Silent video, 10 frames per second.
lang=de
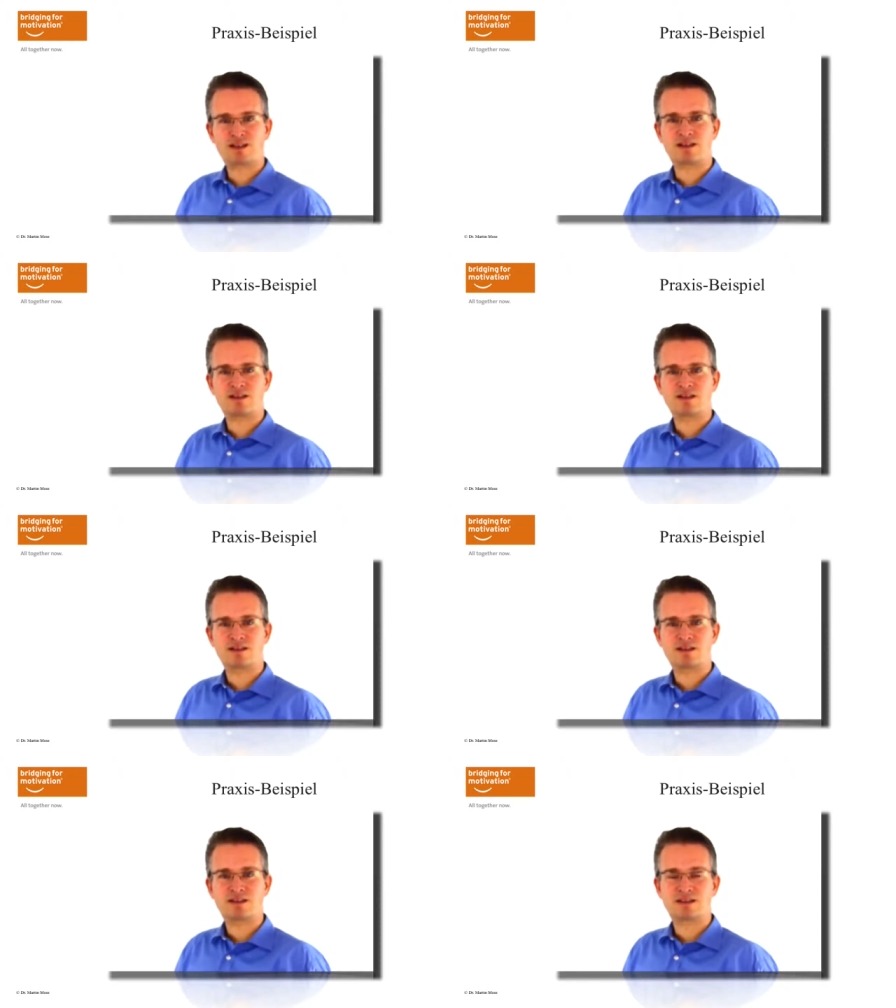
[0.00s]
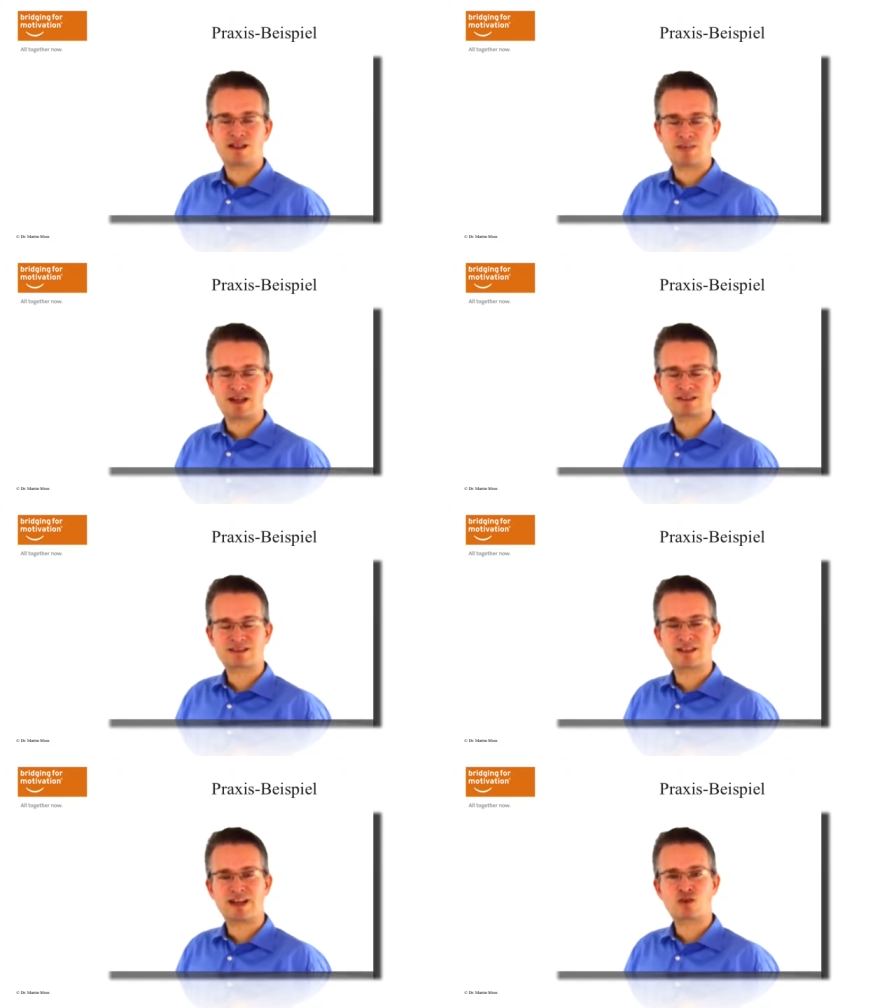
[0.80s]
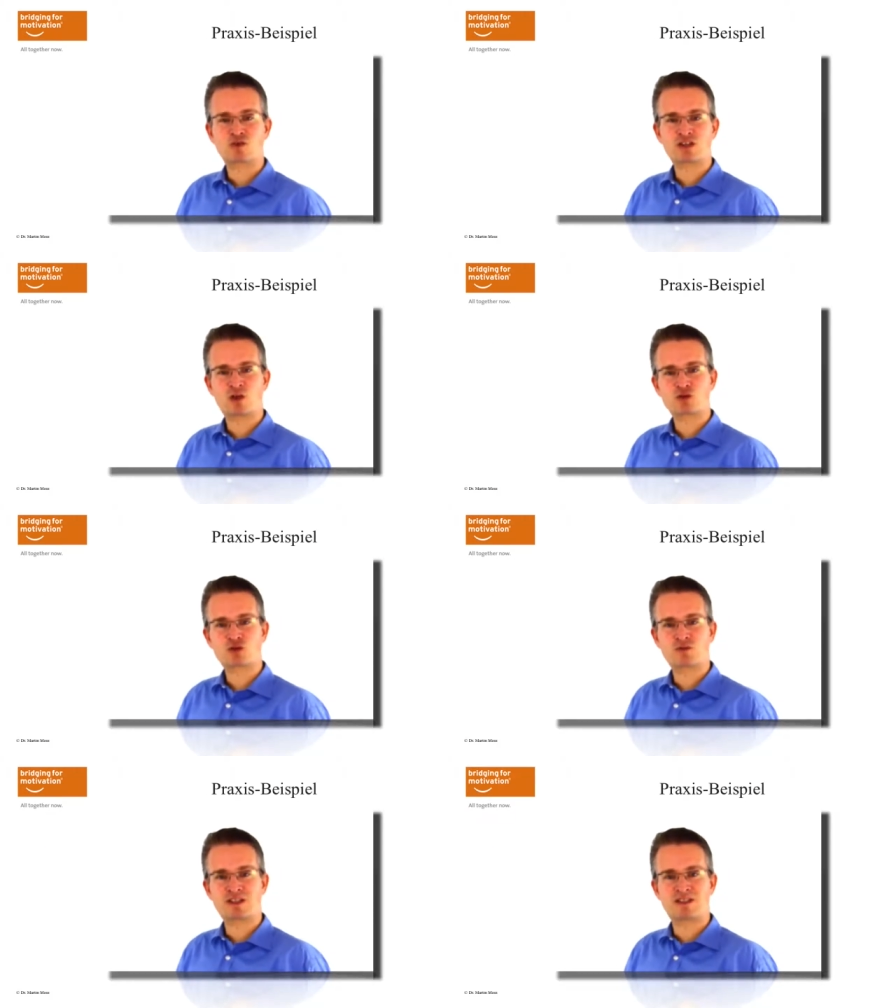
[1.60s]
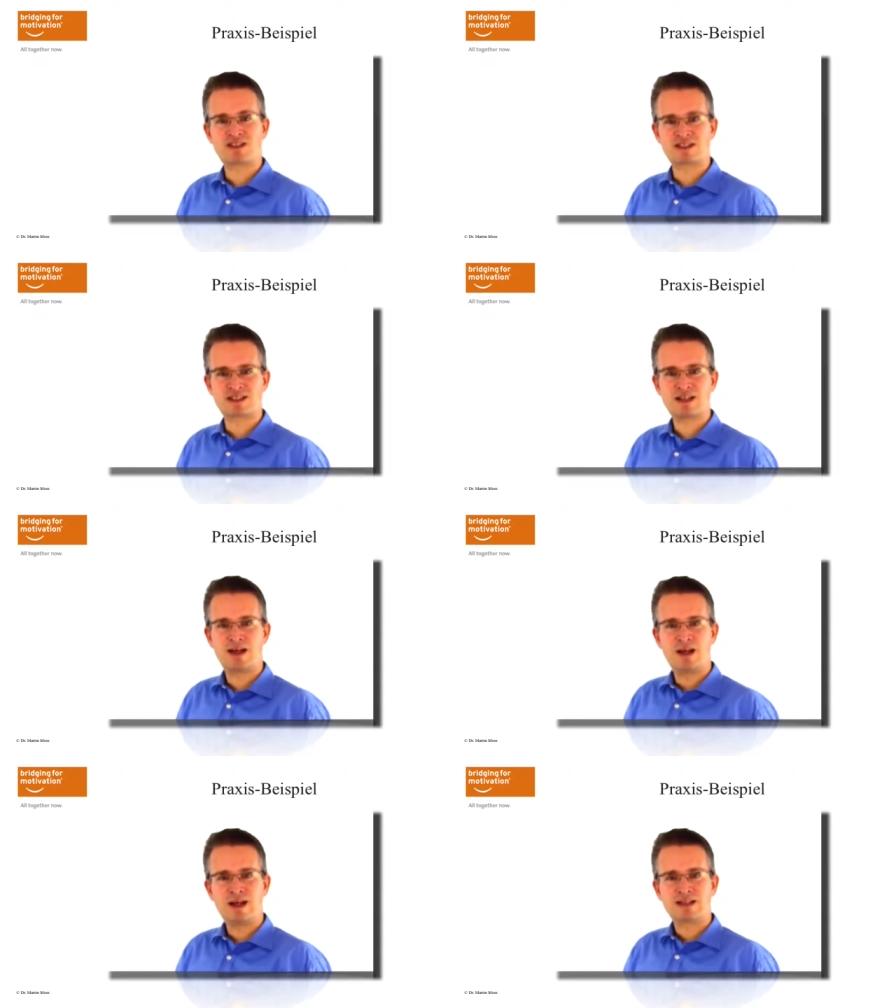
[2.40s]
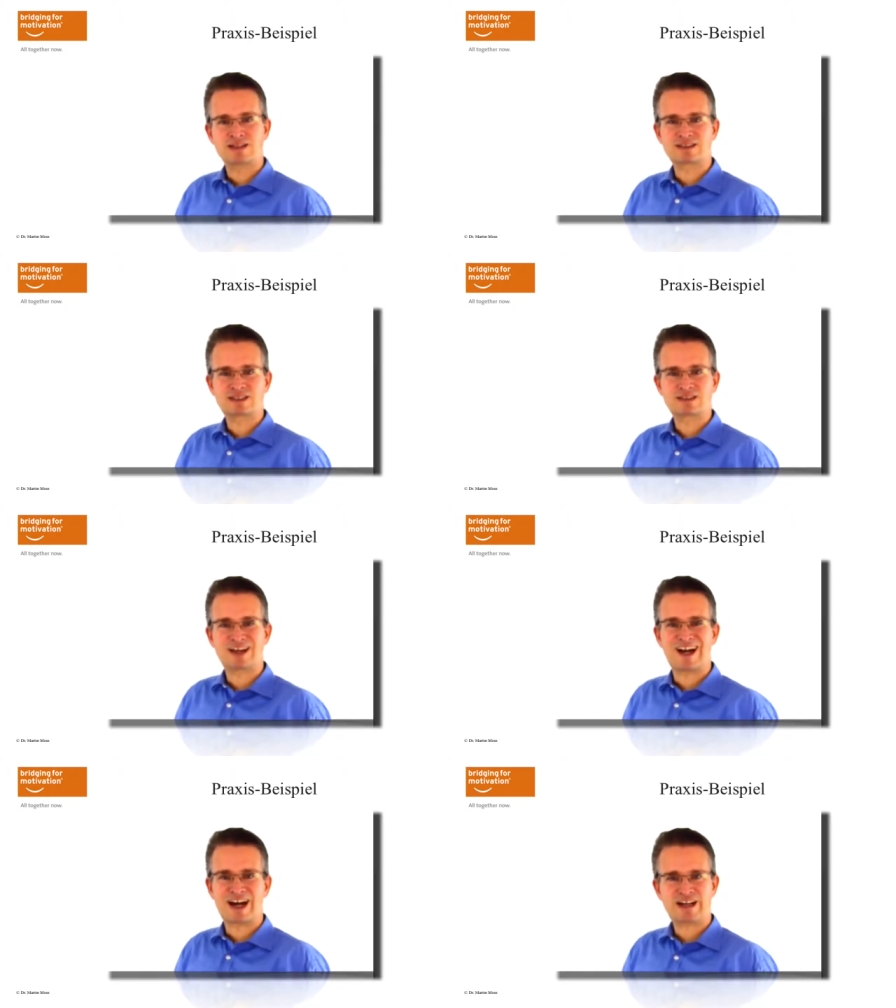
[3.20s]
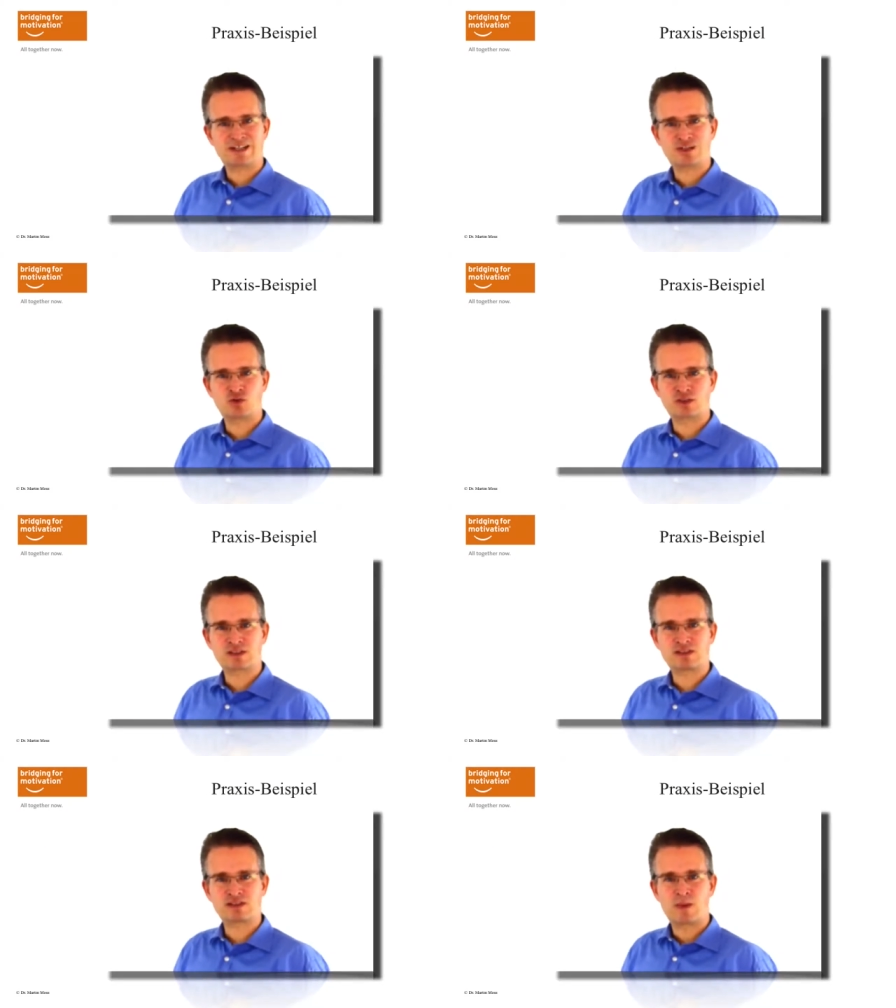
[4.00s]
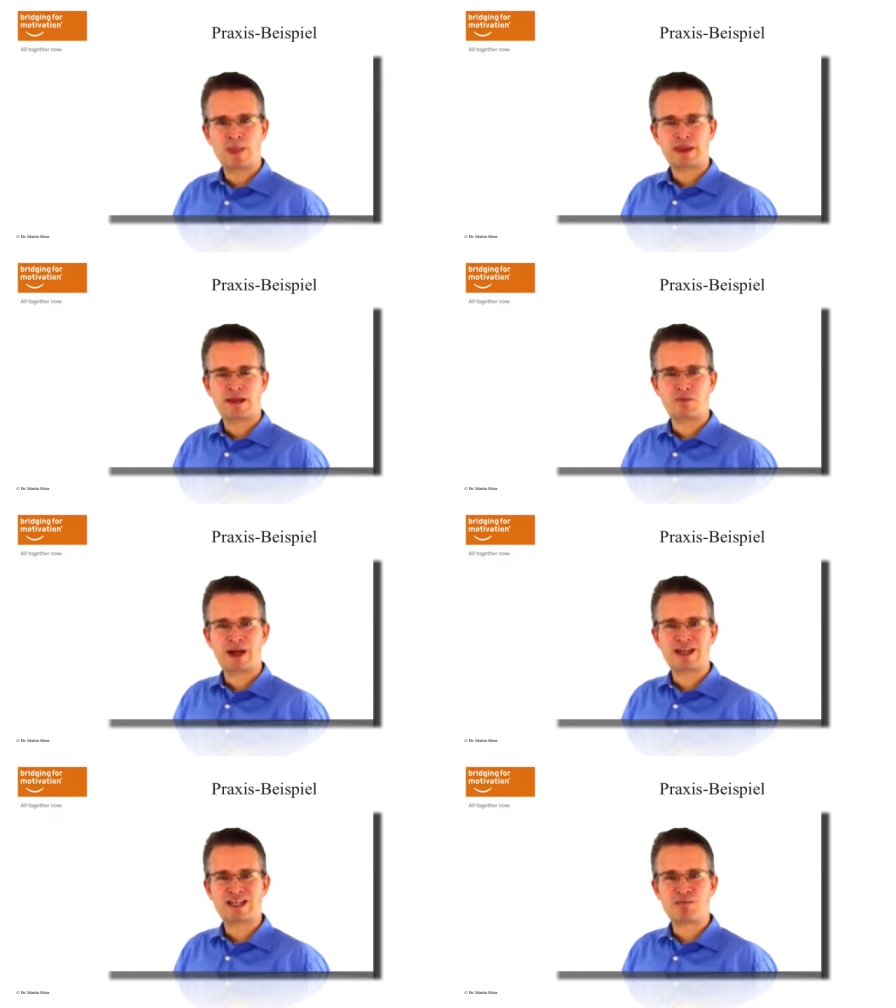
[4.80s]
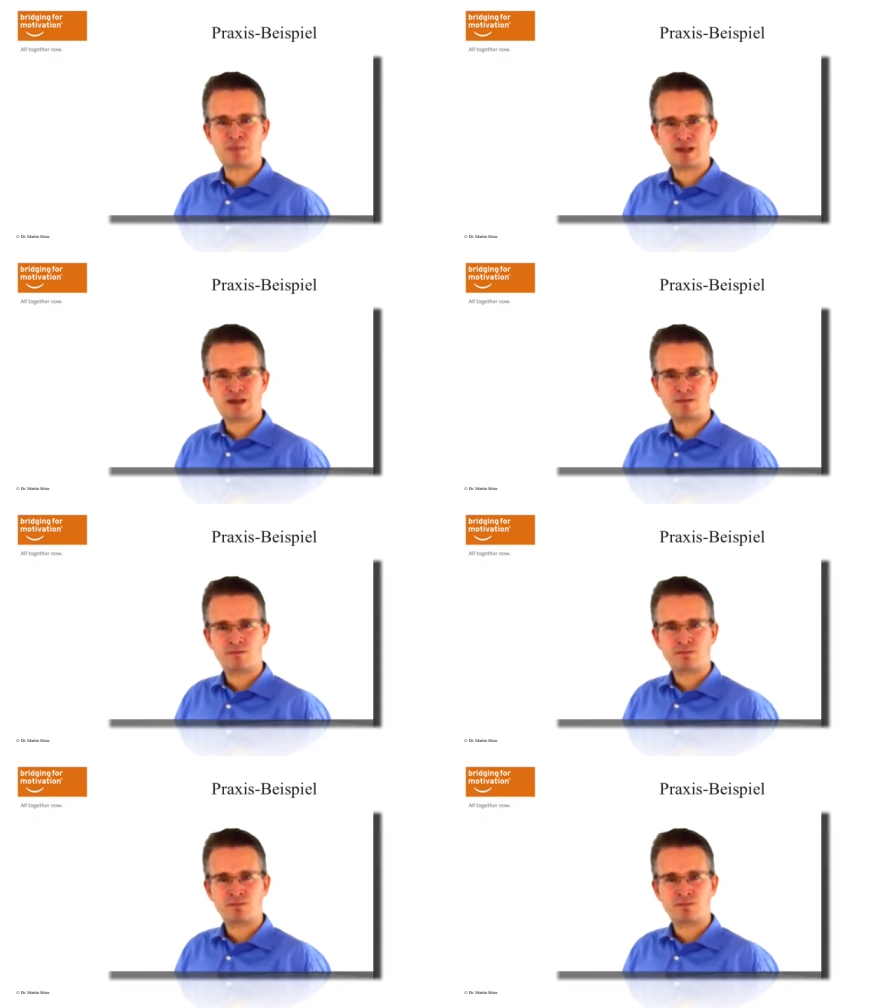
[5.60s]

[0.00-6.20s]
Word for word: in dem ersten Lenkungsausschuss-Meeting gesehen, dass das reine Theorie ist, denn Bereich B,